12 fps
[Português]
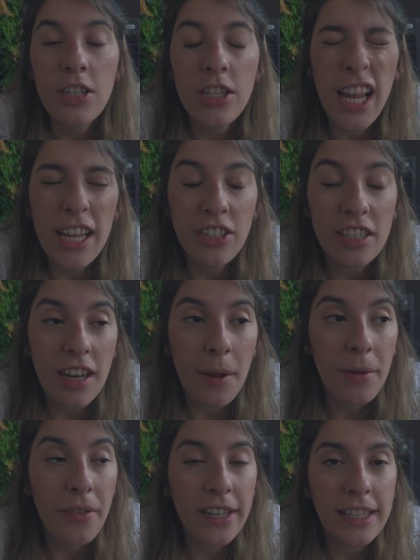Gente, queria
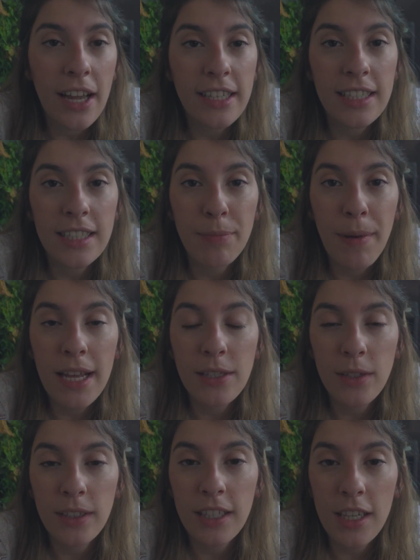aproveitar esse
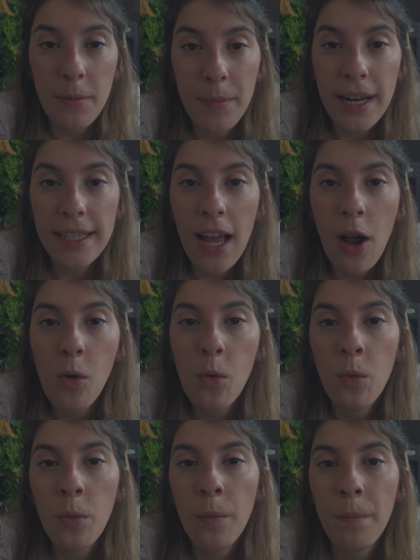espaço aqui para dar
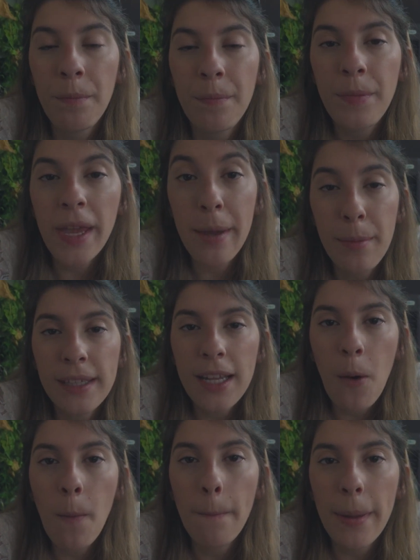um de,
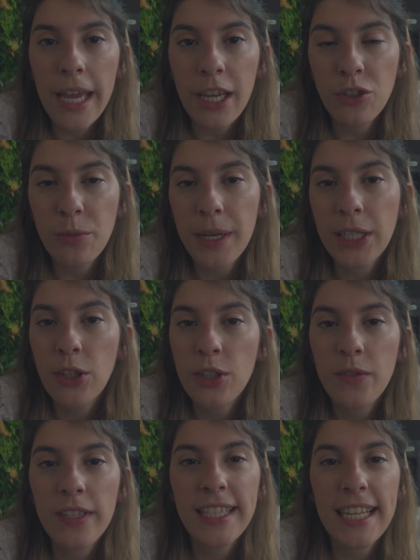mandar um beijo para
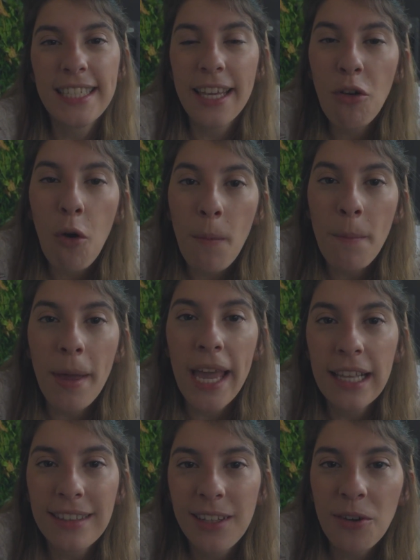todos vocês que
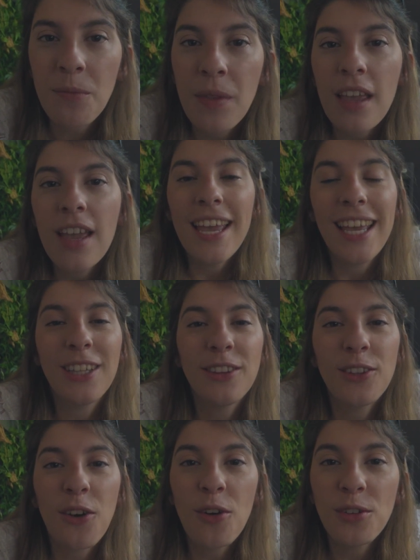comentam em
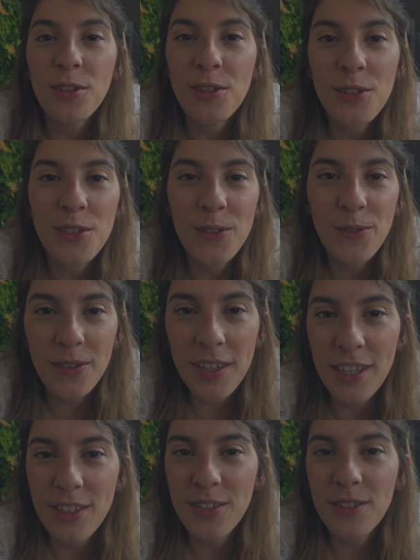todos os
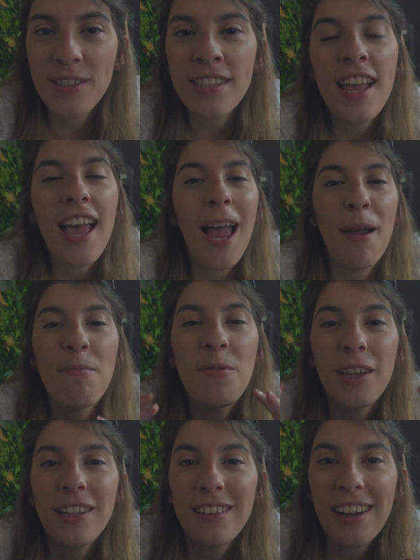vídeos. É
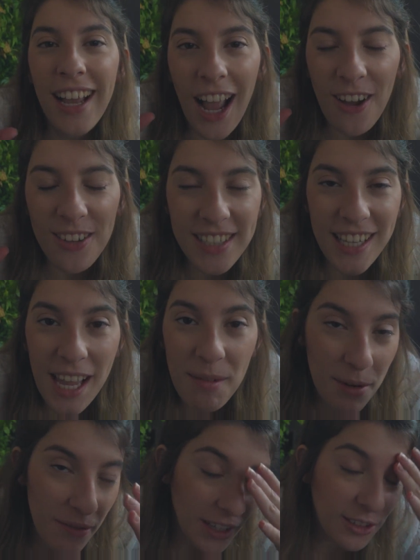muito legal
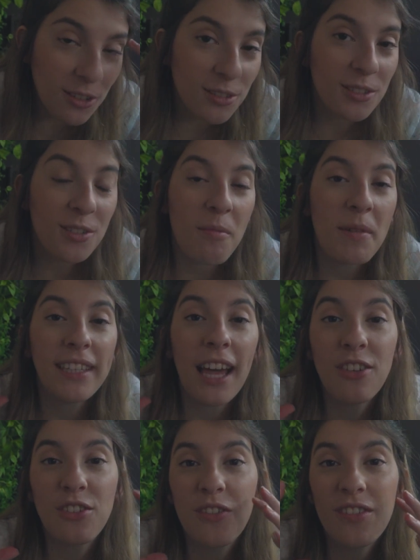sempre ver todos os
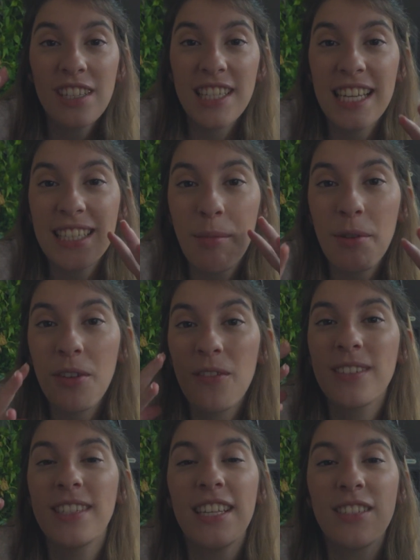comentários de vocês, saber o que
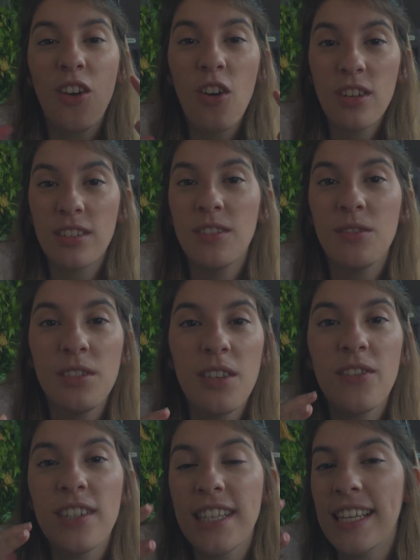vocês gostam, o
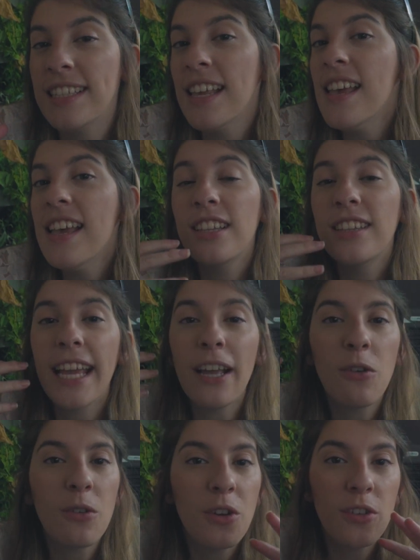que vocês
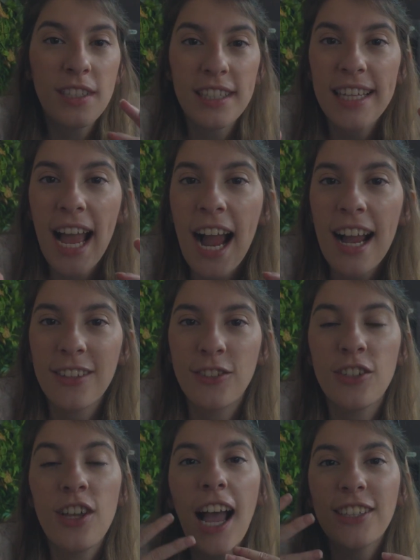tem
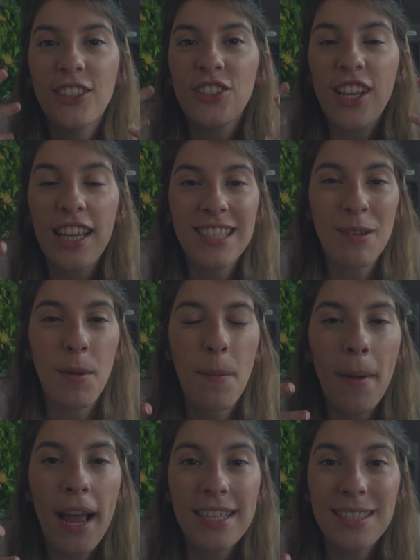curiosidade, a gente quer saber
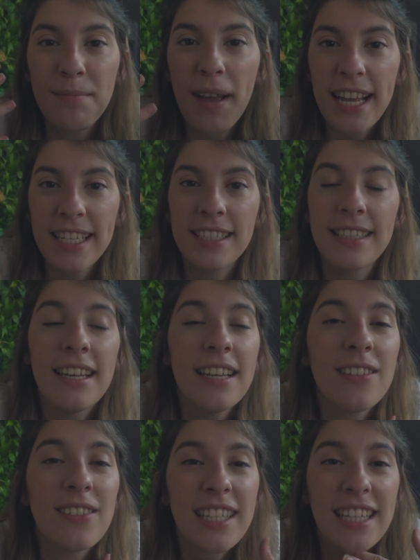mais e mais.
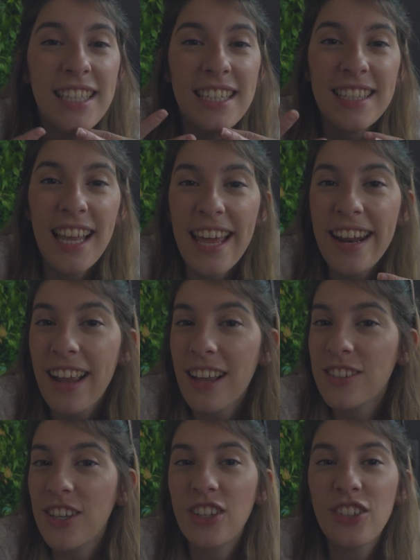Se vocês quiserem,
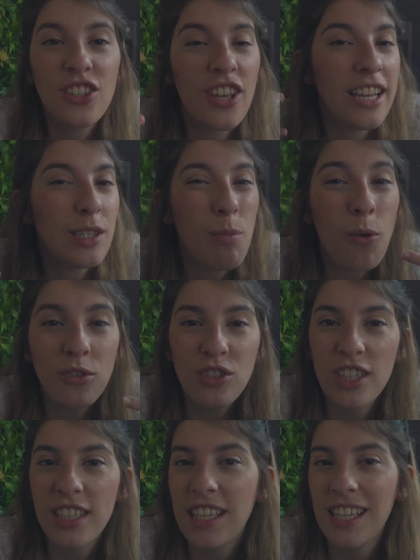a gente
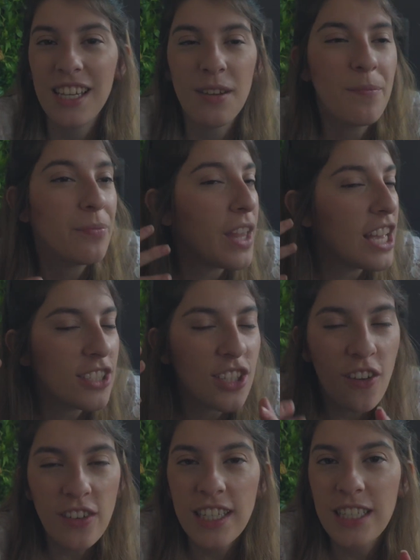responde aqui. É
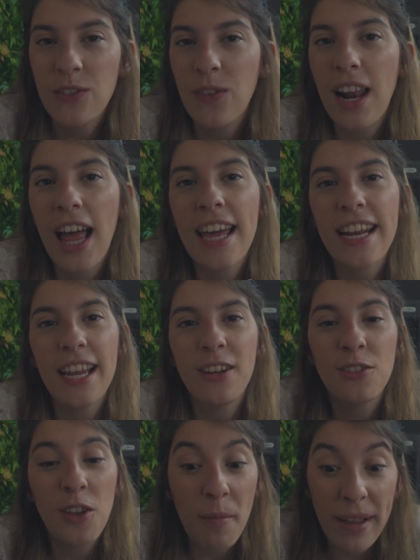só vocês falarem aí
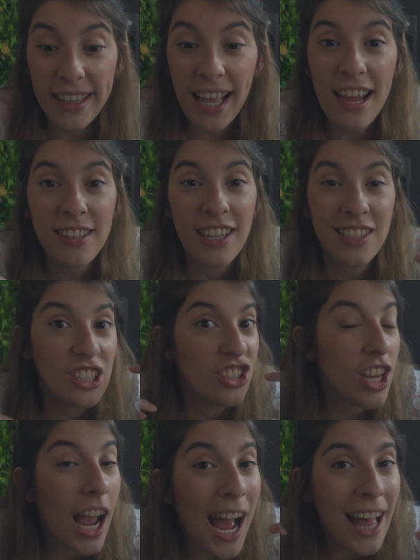nos comentários que a
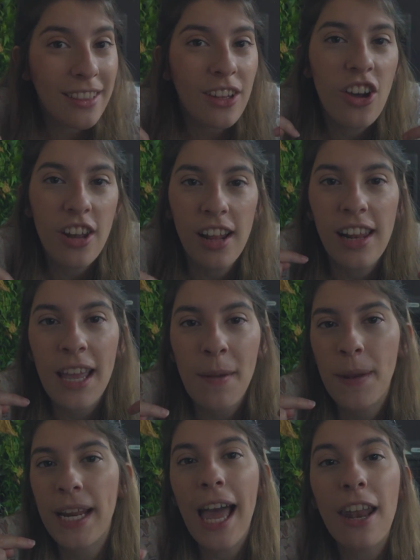gente adora ler.
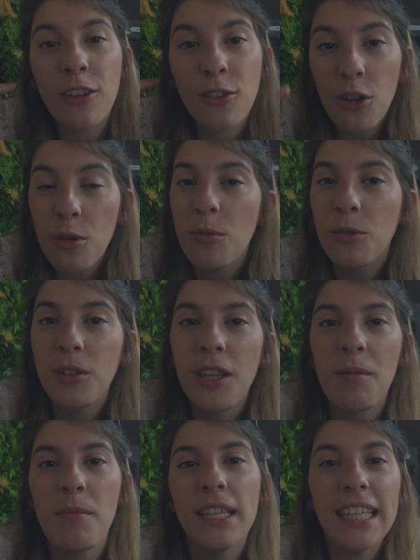Obrigada a todo mundo
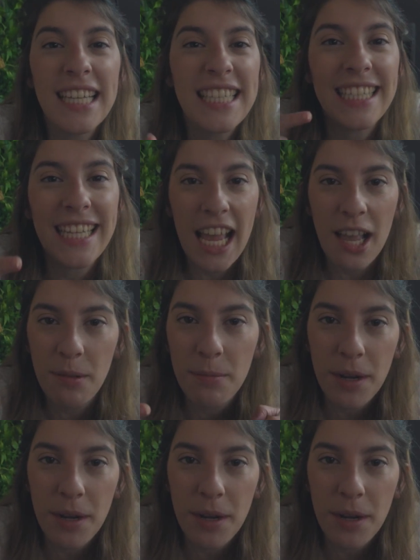que manda sempre.